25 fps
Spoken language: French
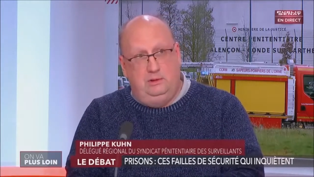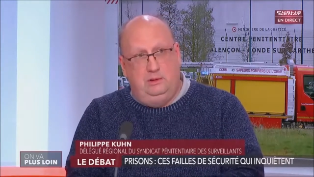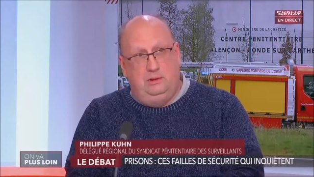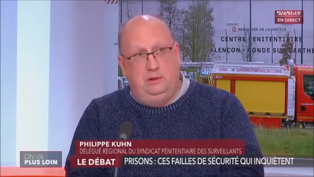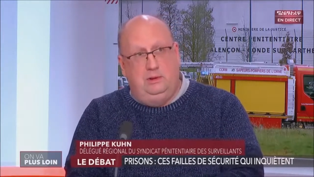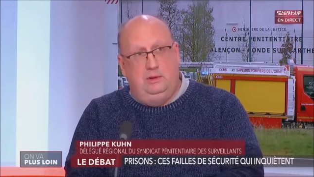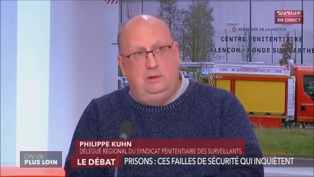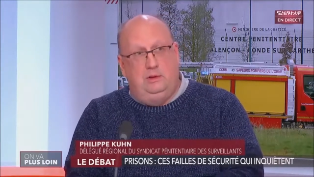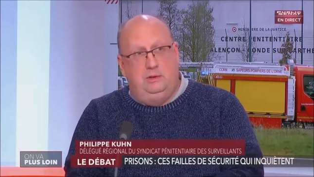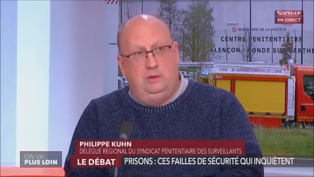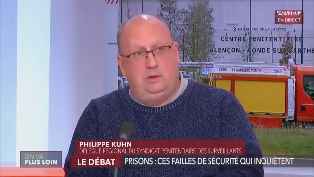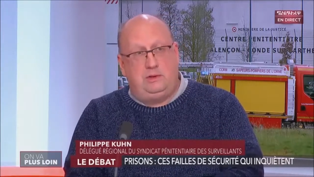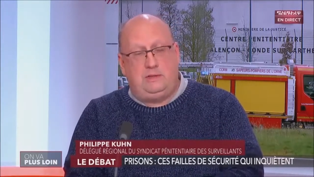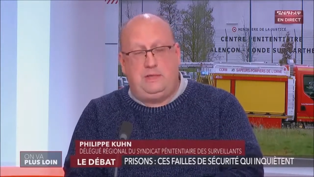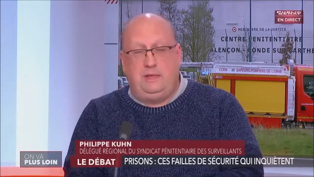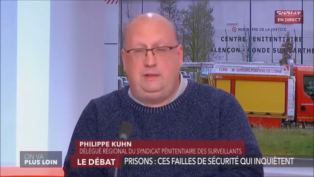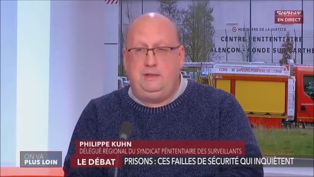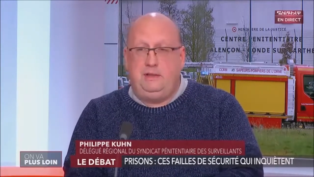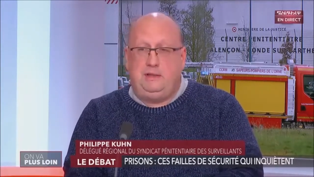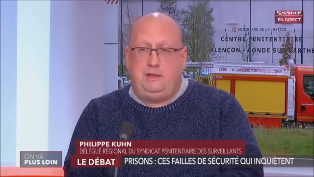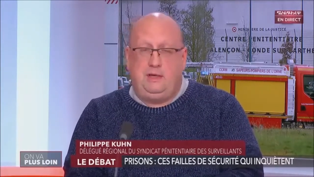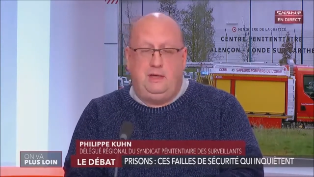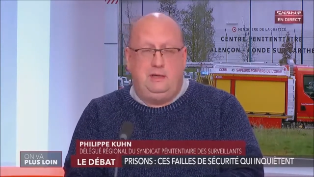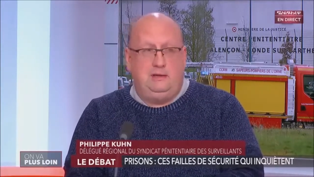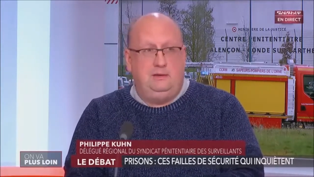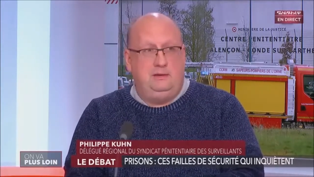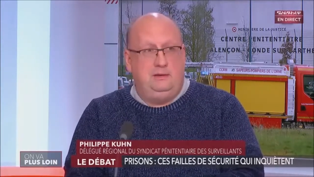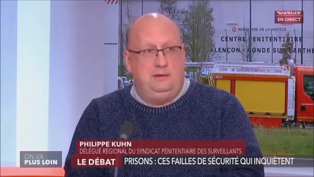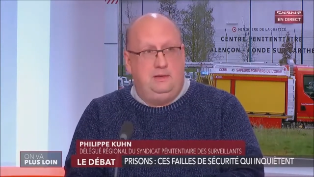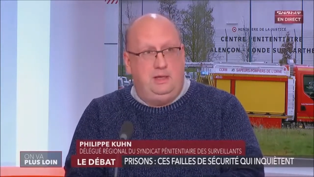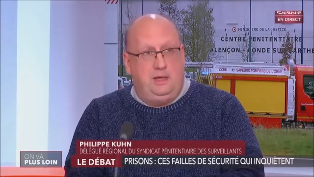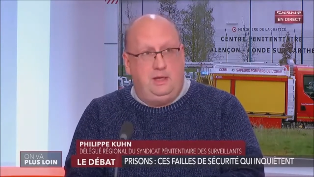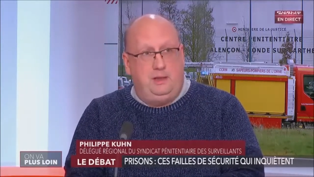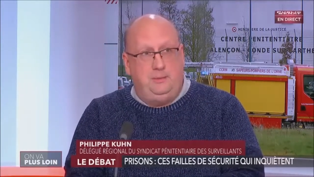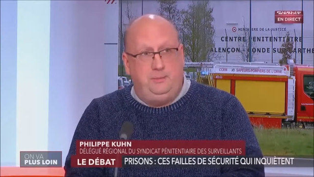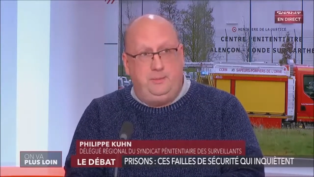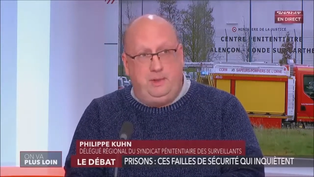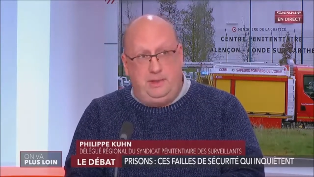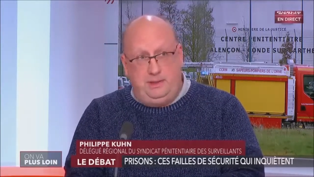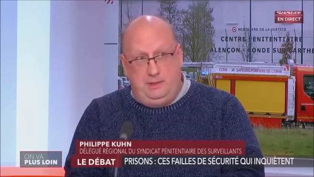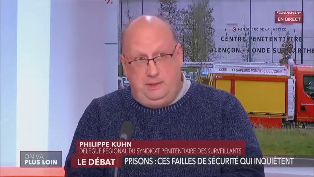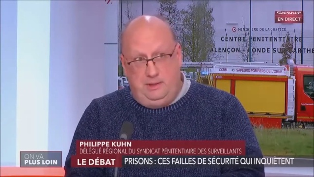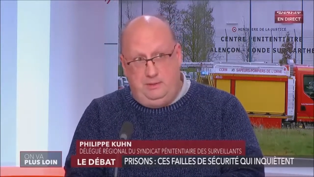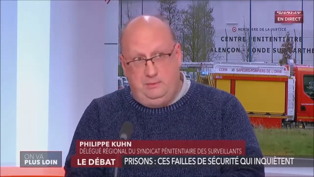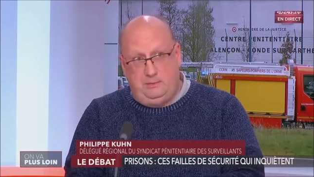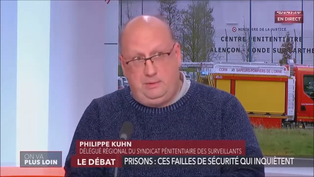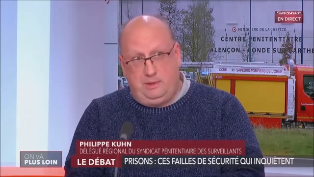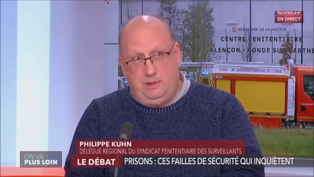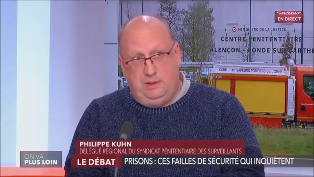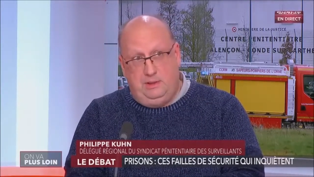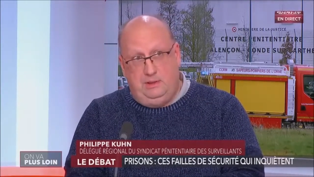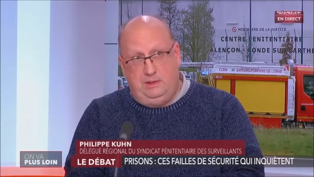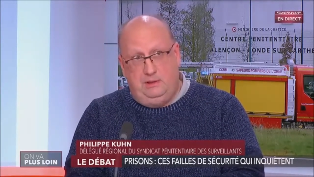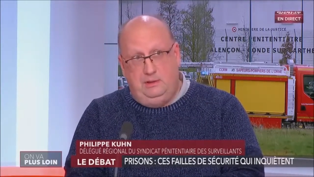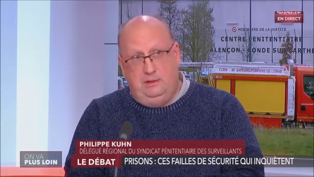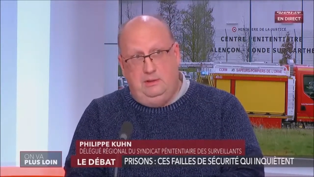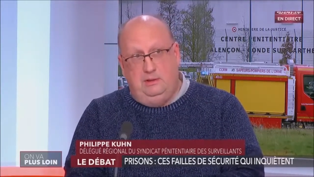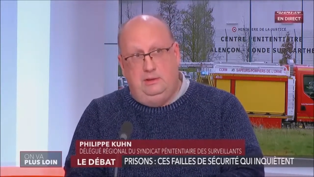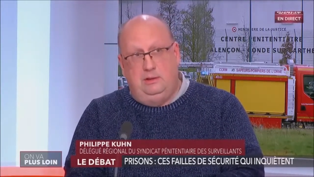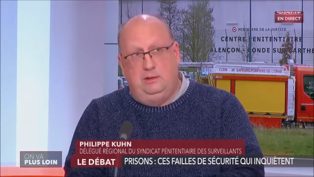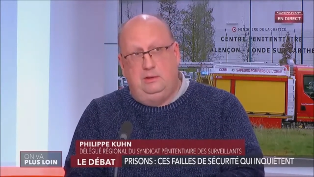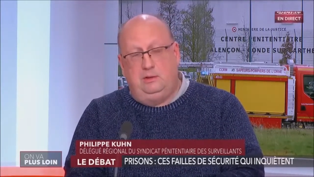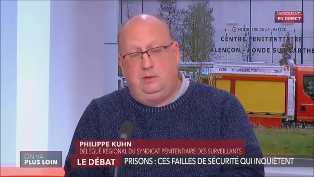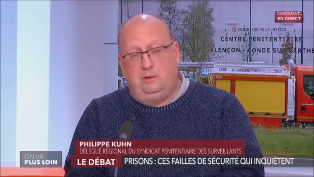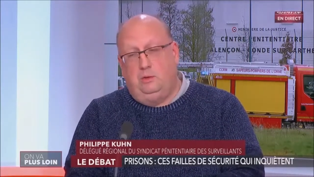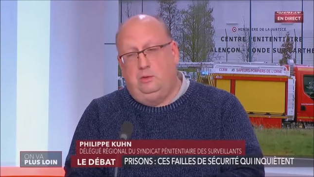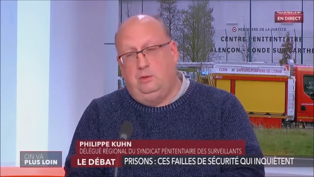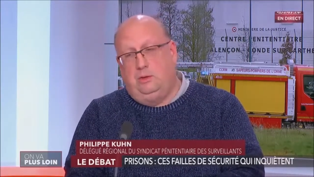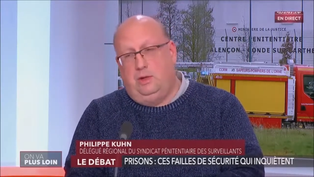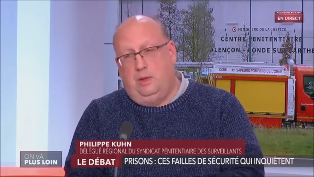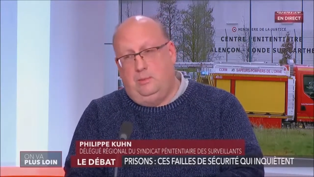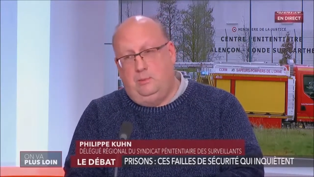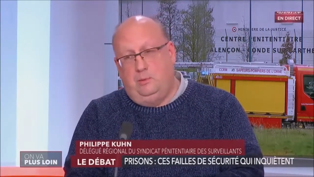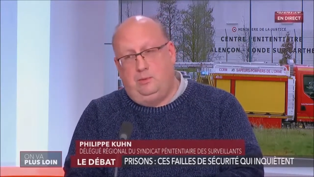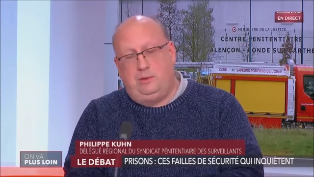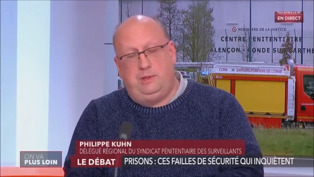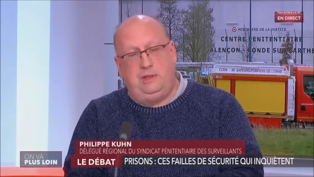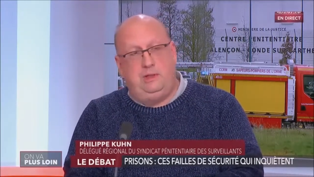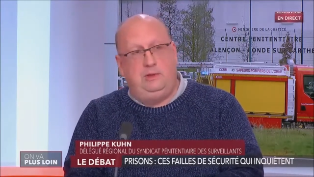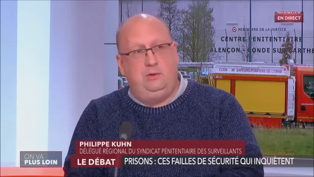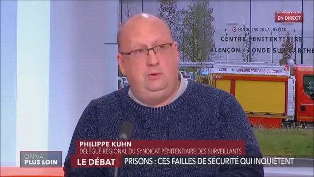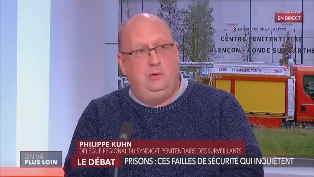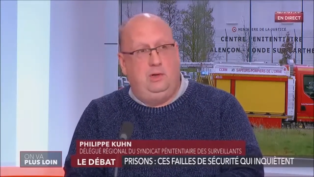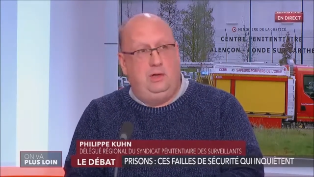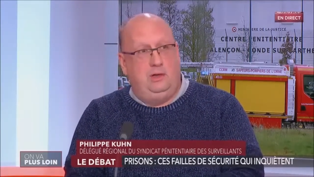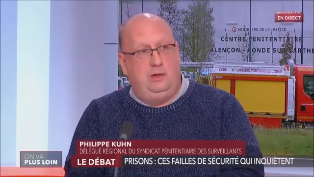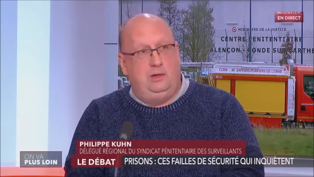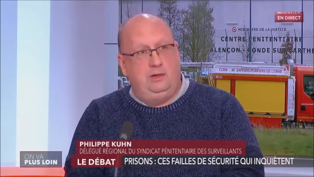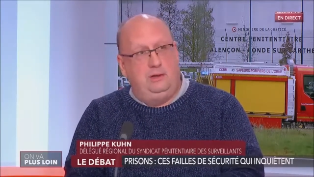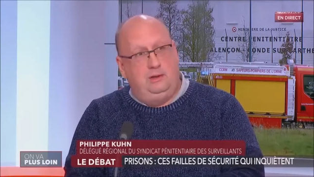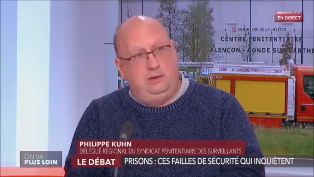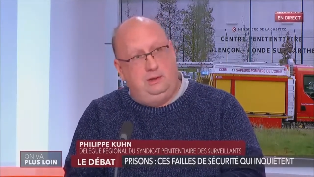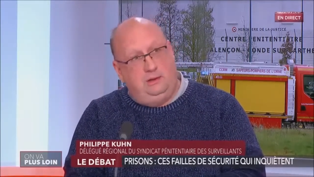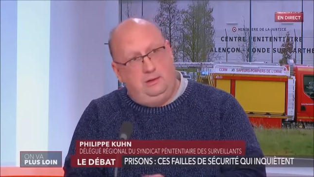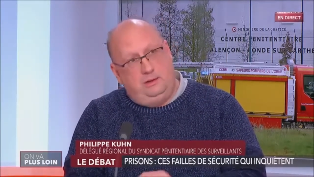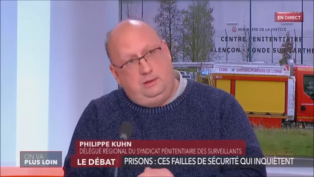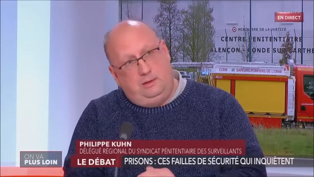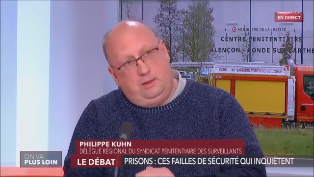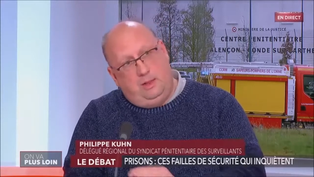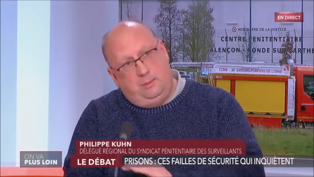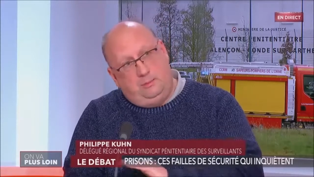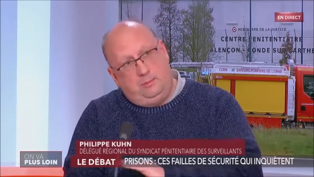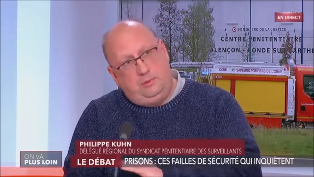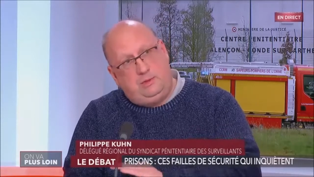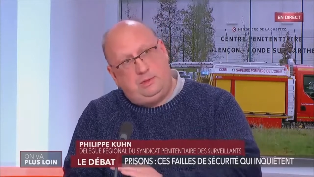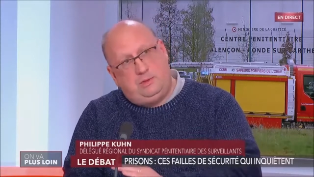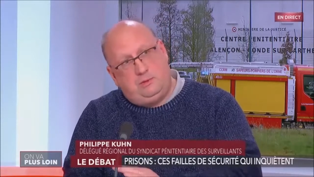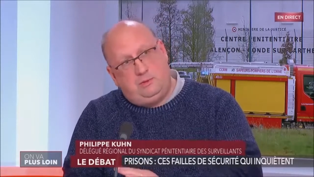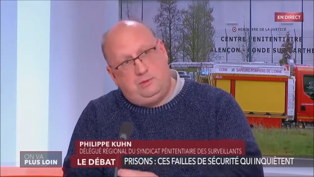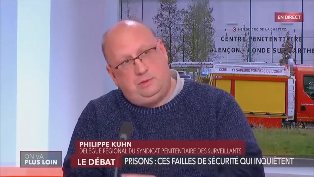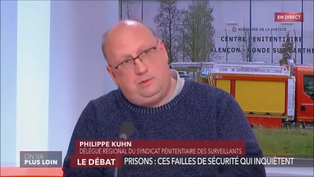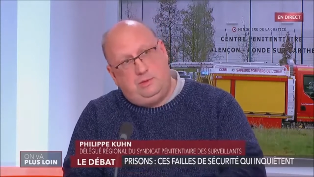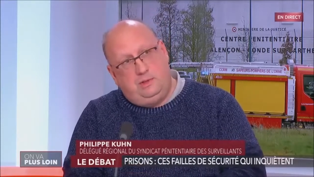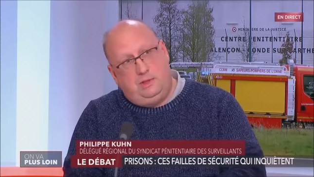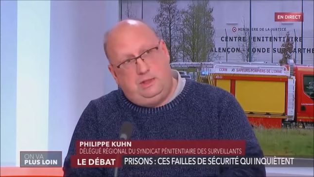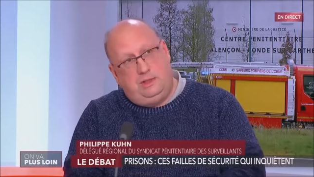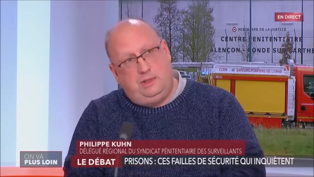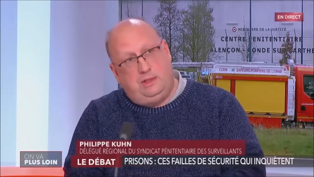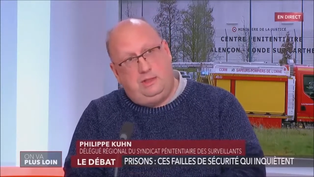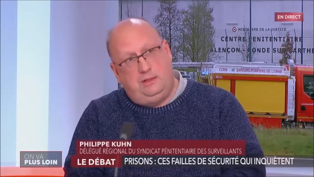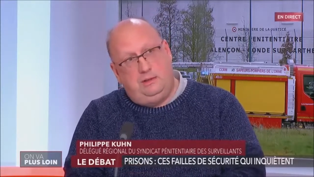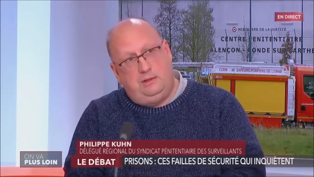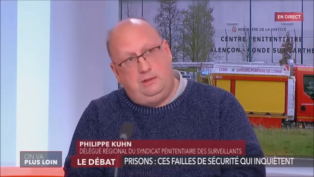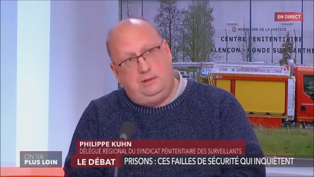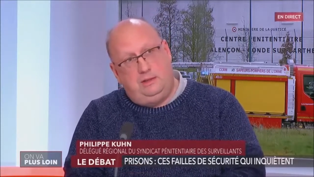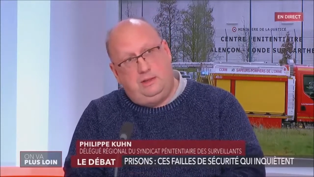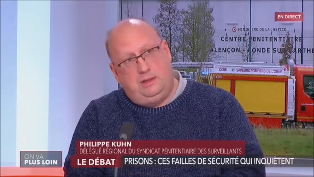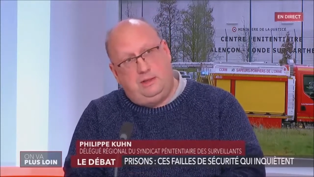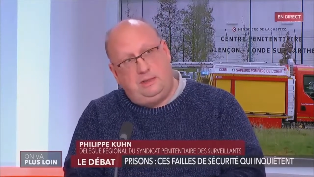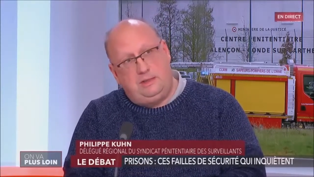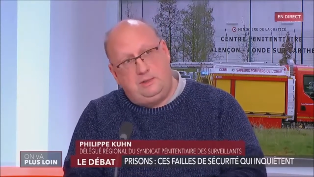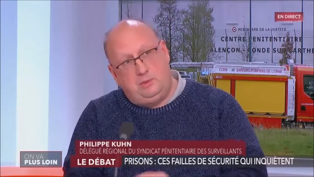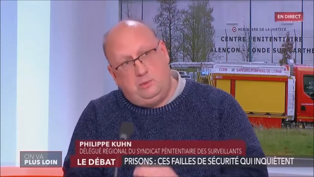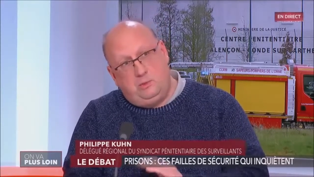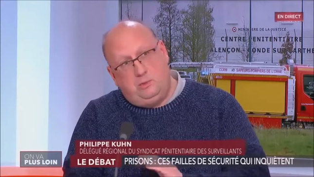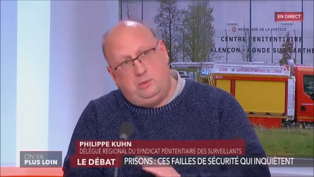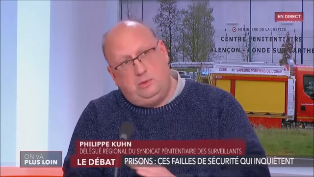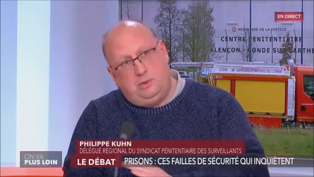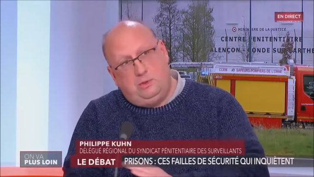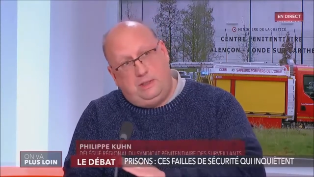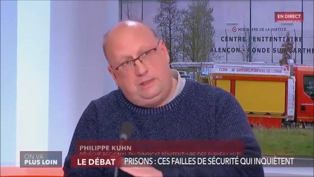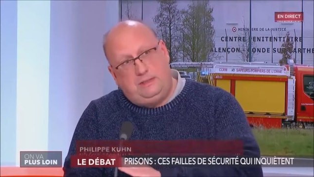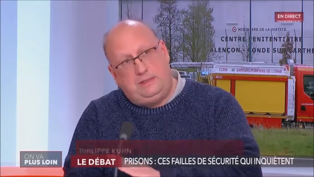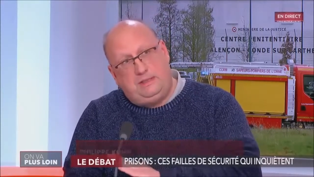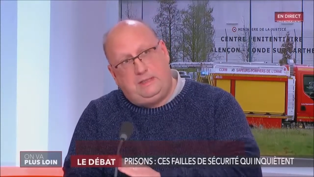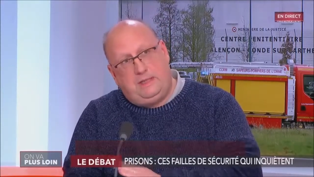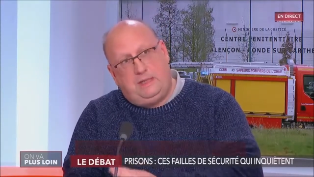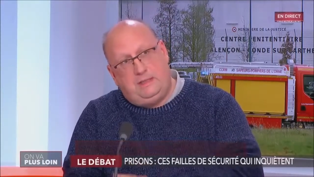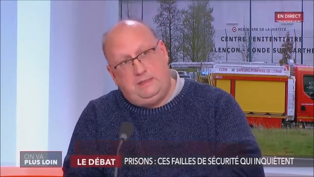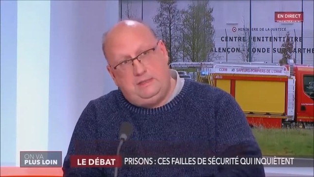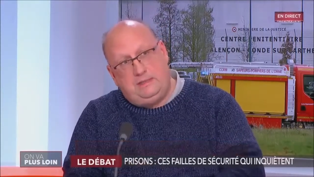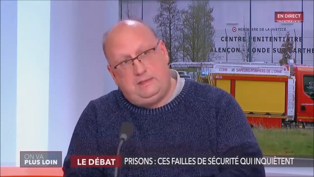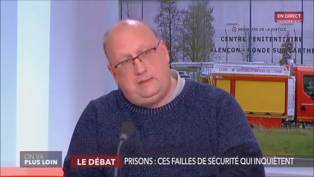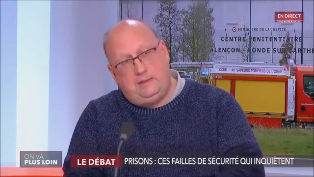Notre syndicat n'arrête pas de dénoncer que la montée de la, puissance des, réseaux radicalistes